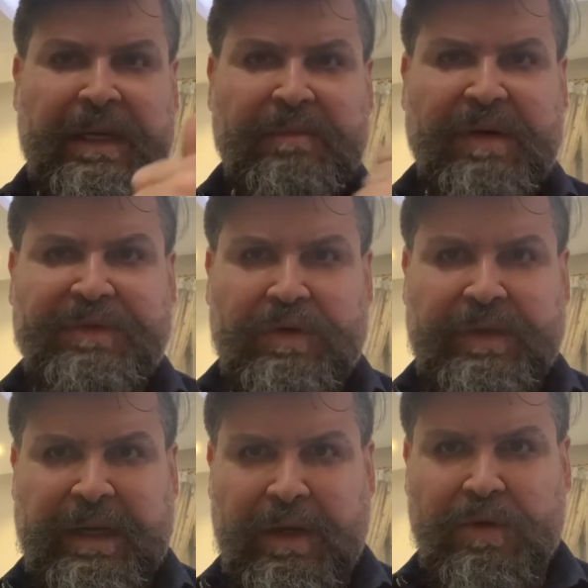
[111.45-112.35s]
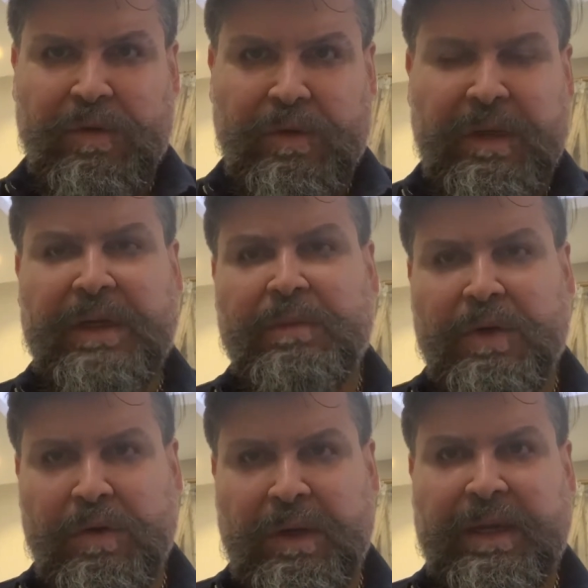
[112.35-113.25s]
ما فيهم ياكلوا
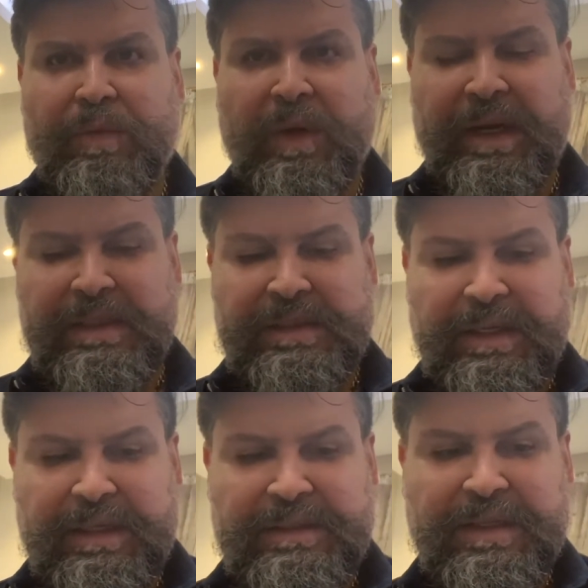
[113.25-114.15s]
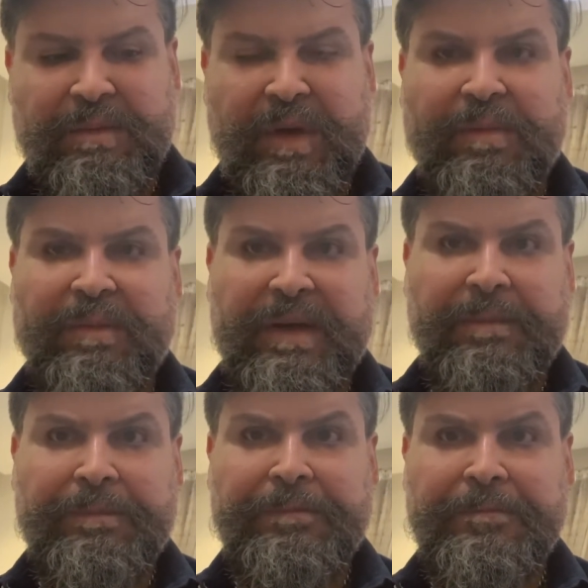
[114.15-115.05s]
البرغل هاي ملاحظه كتير مهمه
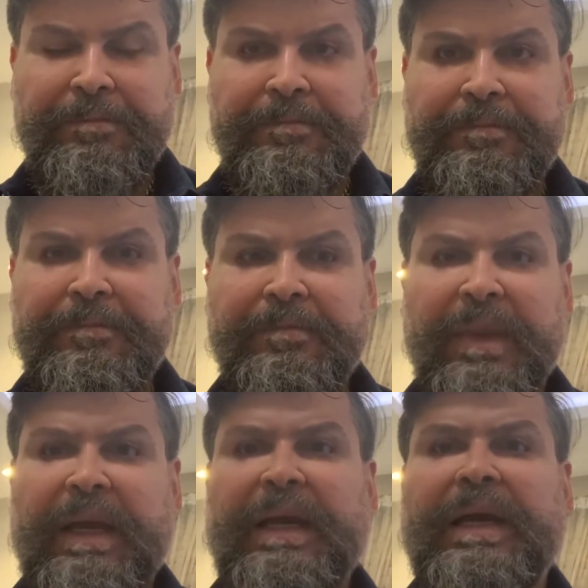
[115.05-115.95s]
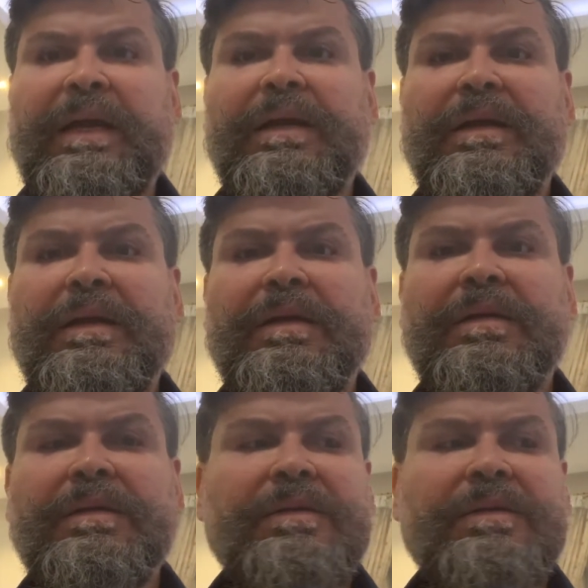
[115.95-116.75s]
هلا